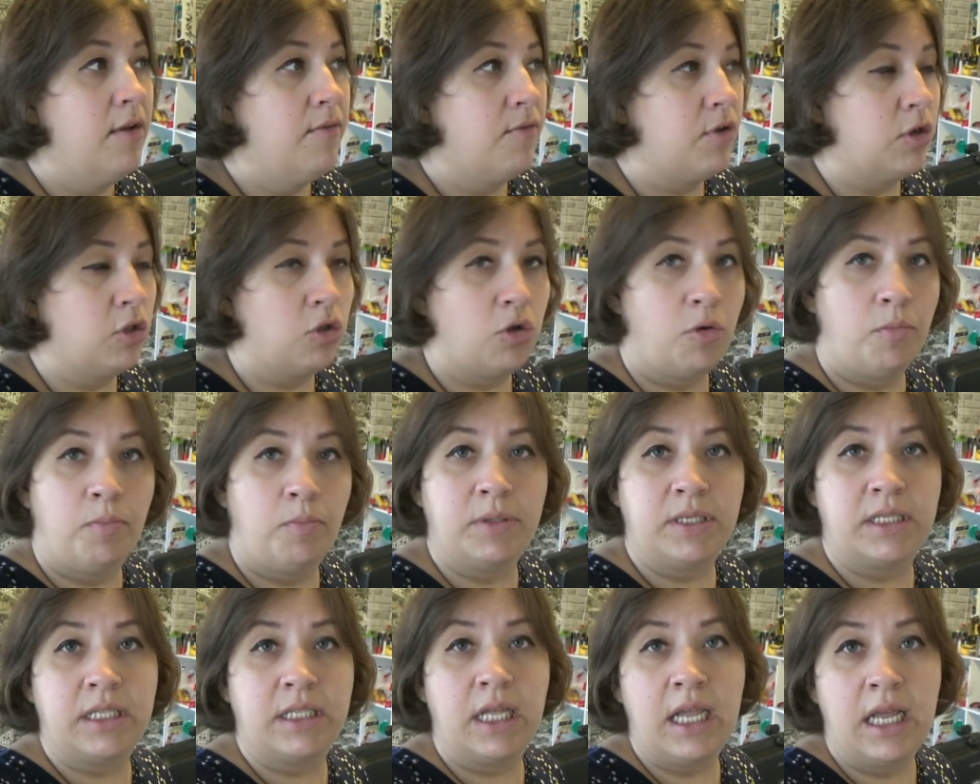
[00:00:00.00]
в котором
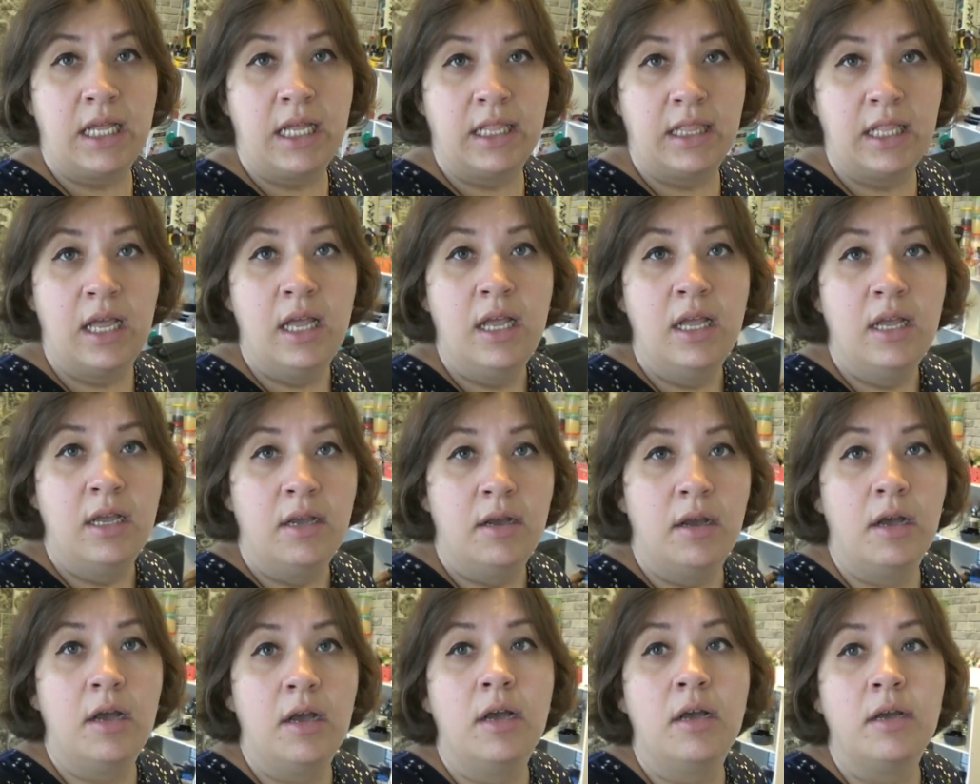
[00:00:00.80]
постоянно
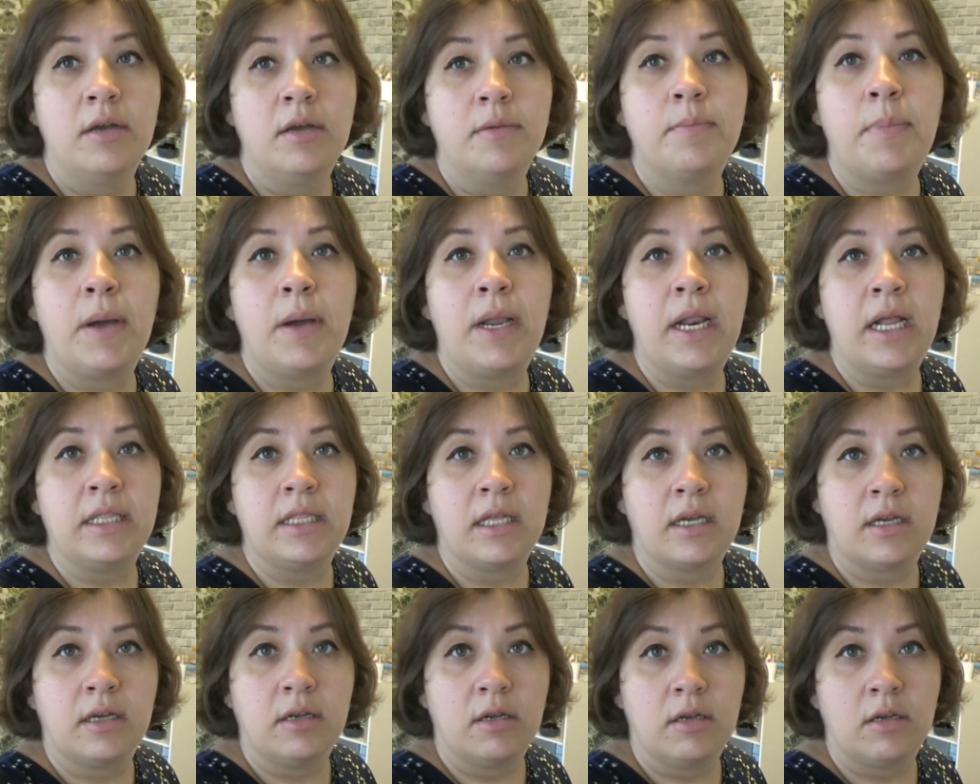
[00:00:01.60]
э,
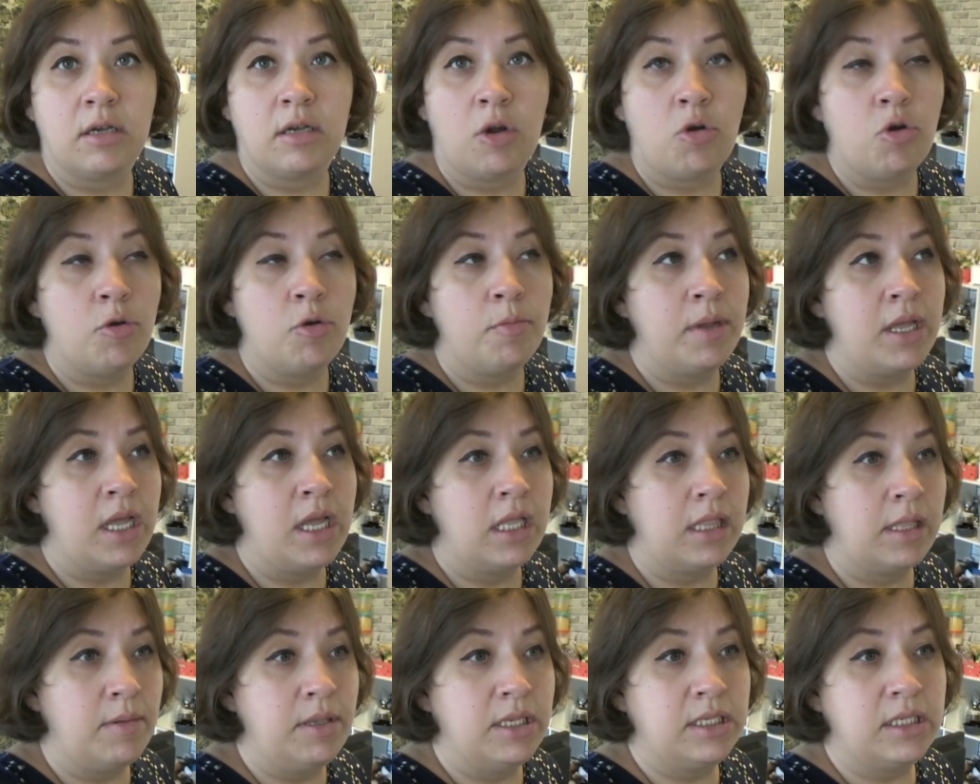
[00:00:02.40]
порядок, какой бы я
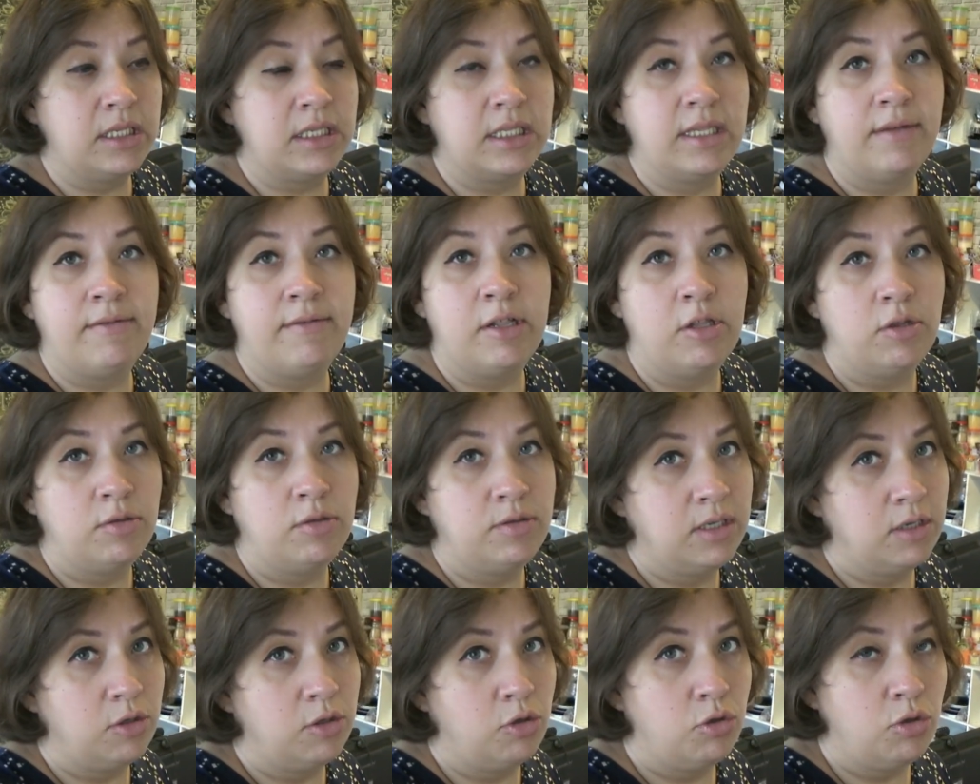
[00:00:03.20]
там ни создавал, он
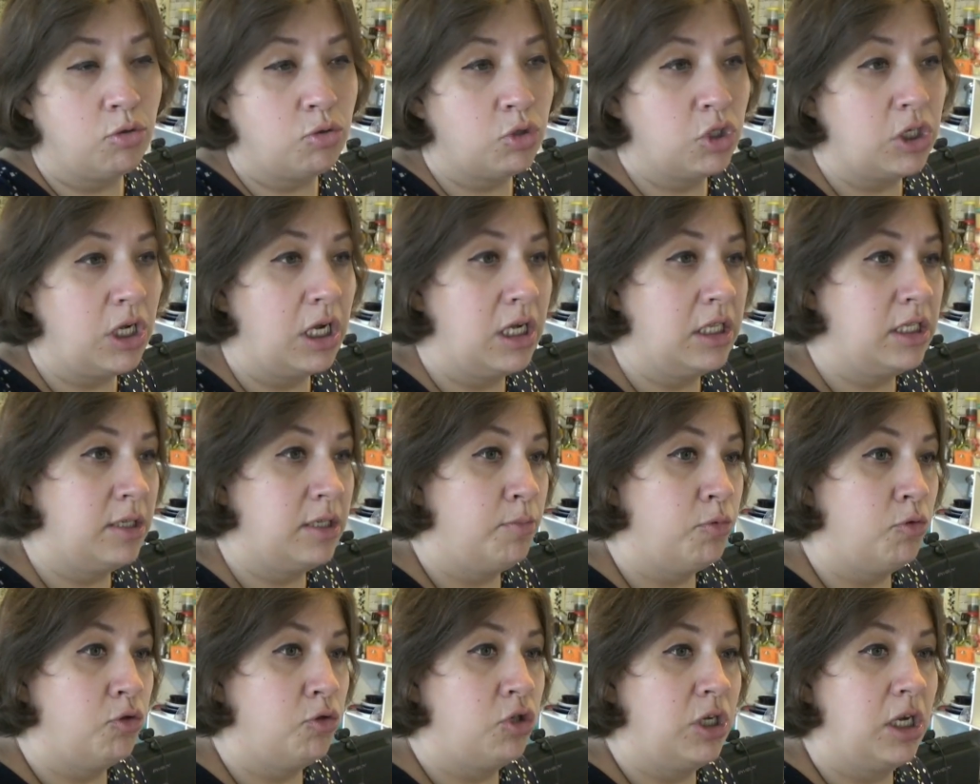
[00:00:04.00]
все равно нарушается
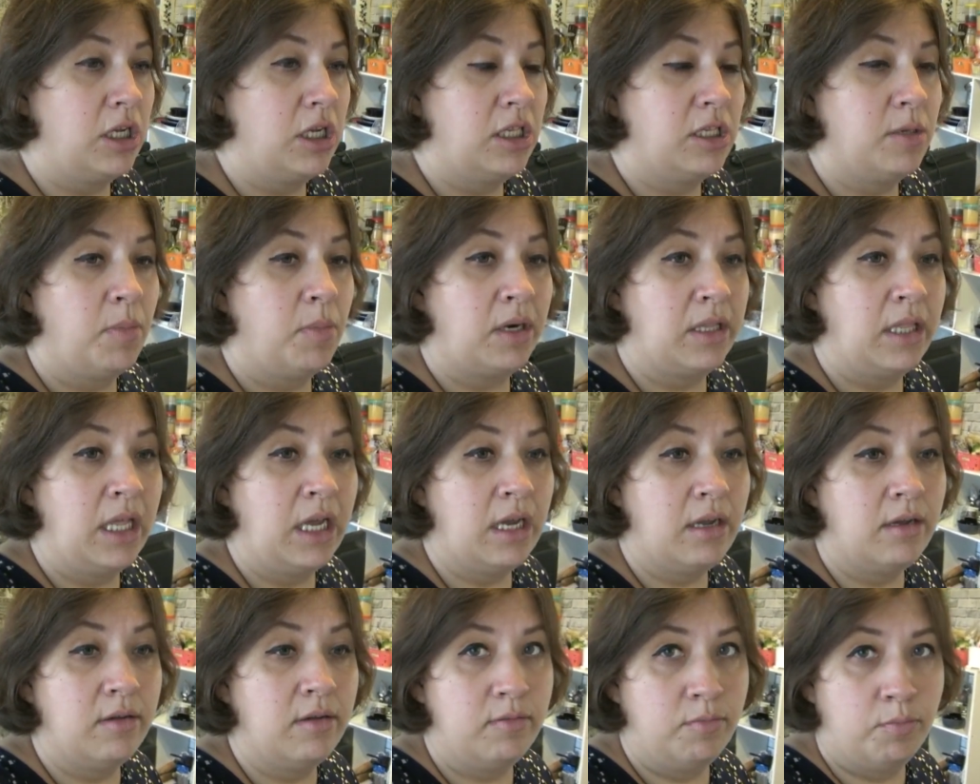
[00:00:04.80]
и получается
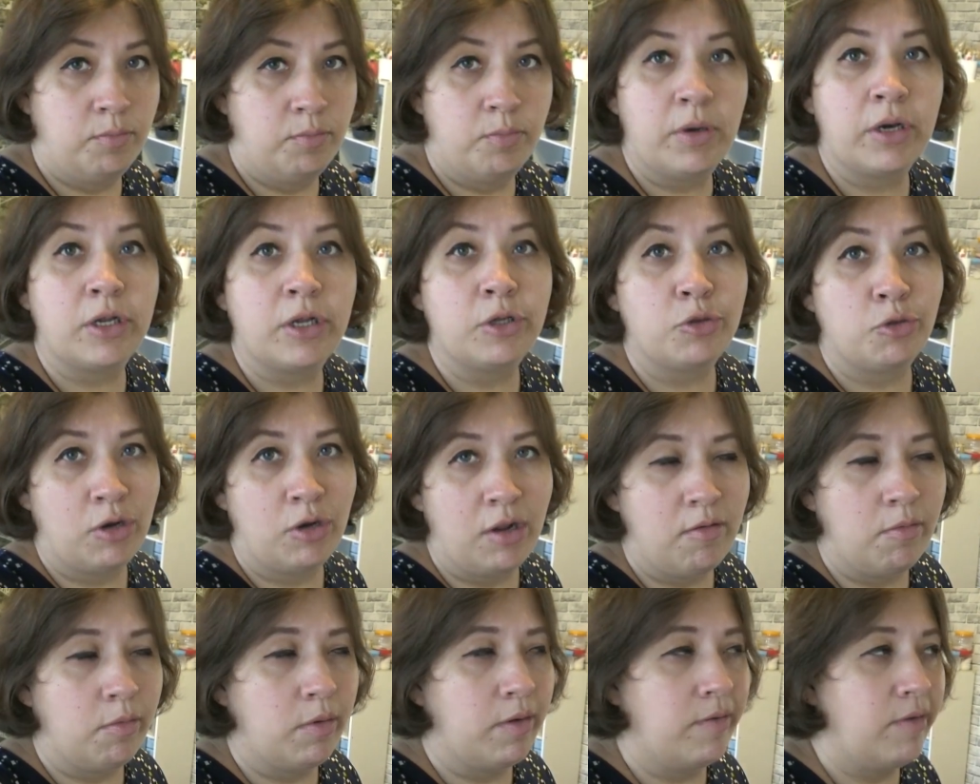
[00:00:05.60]
бардак, про который
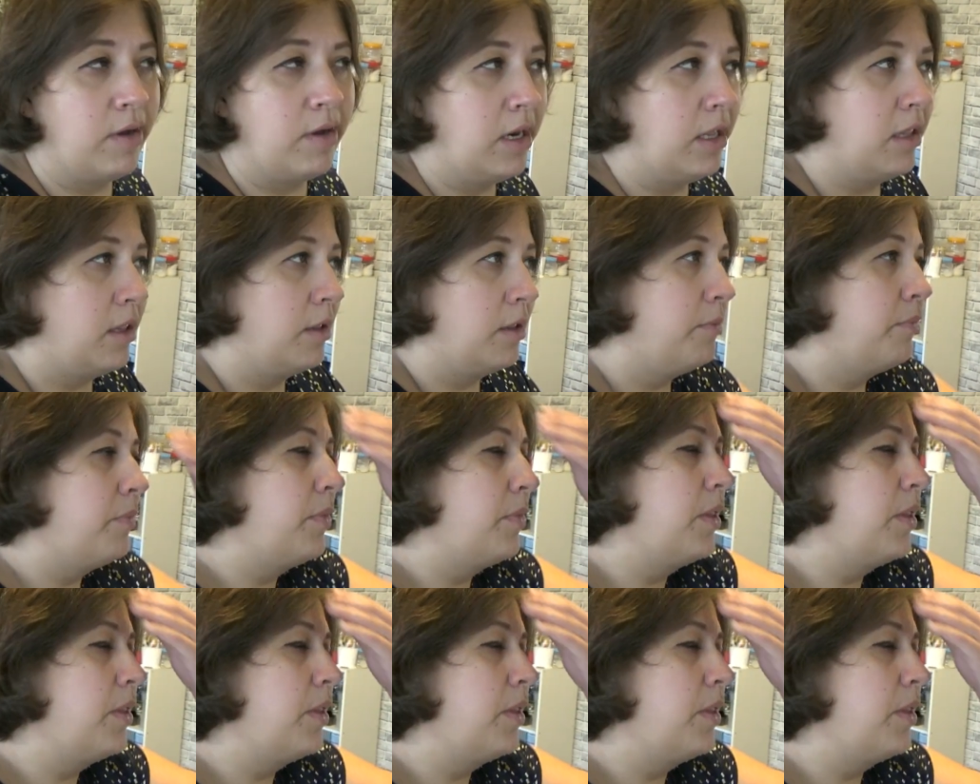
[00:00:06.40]
я вам говорила.